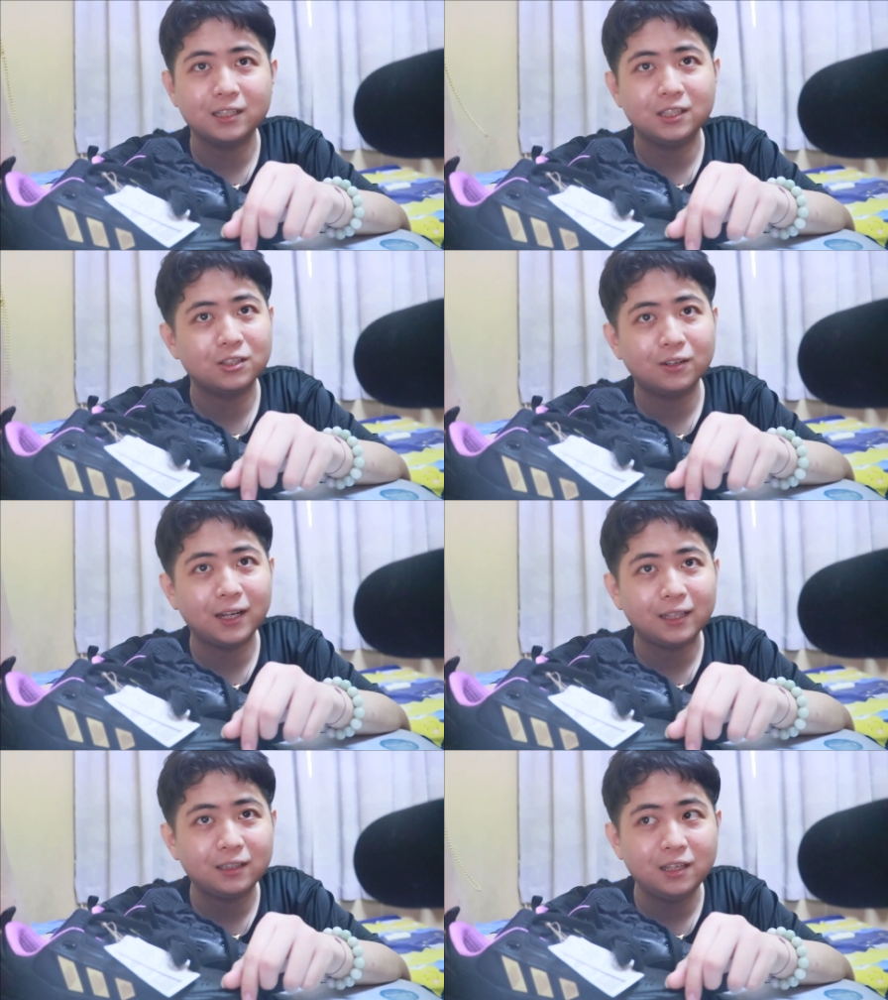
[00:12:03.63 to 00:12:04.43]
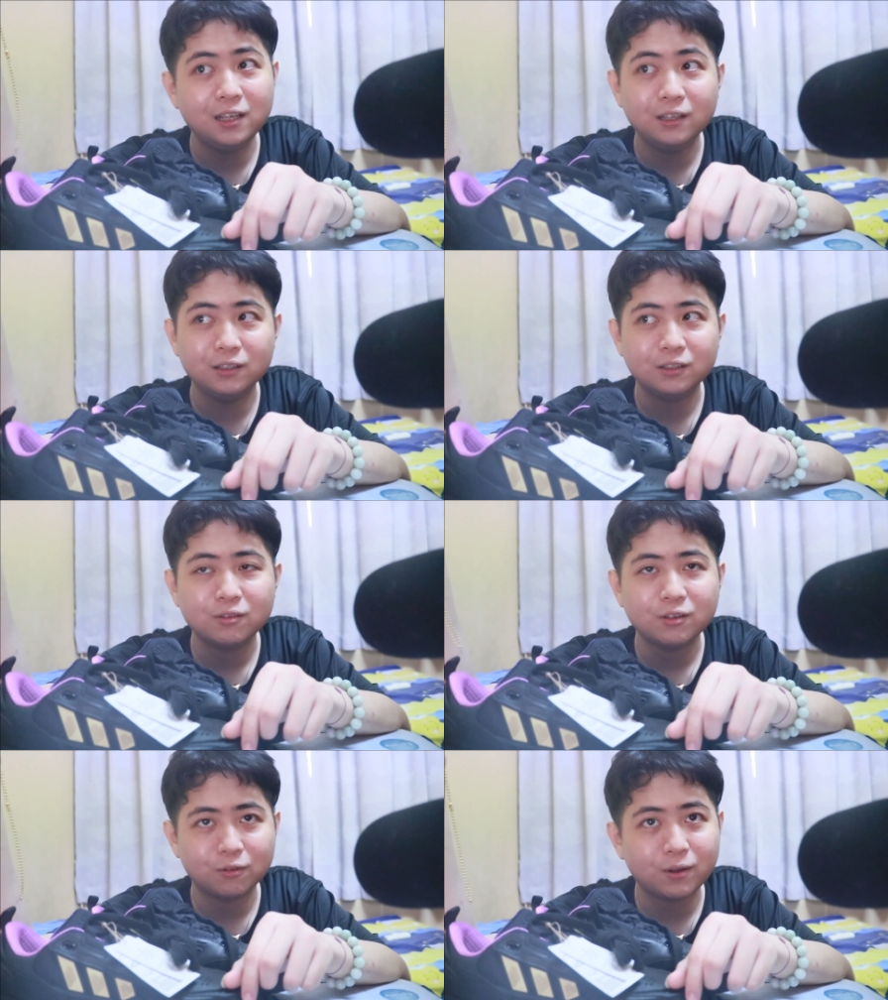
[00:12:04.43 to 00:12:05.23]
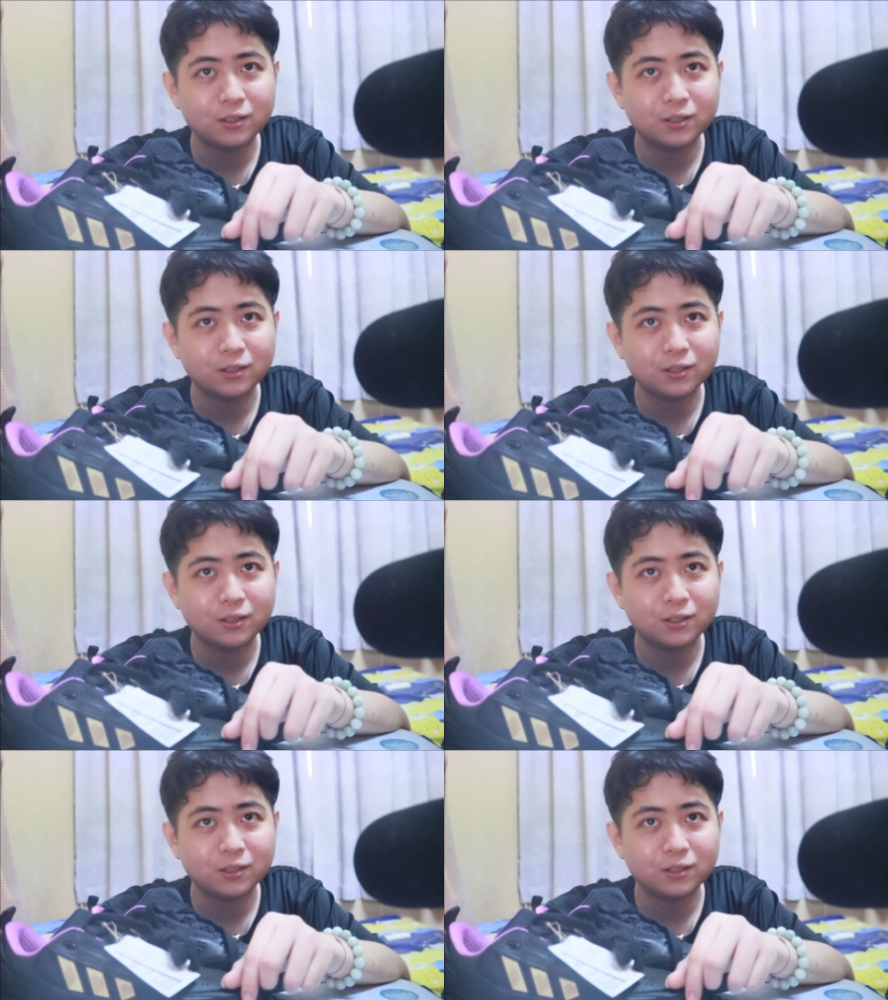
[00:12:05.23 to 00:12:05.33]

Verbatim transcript: It's not lengthy, 一个 quite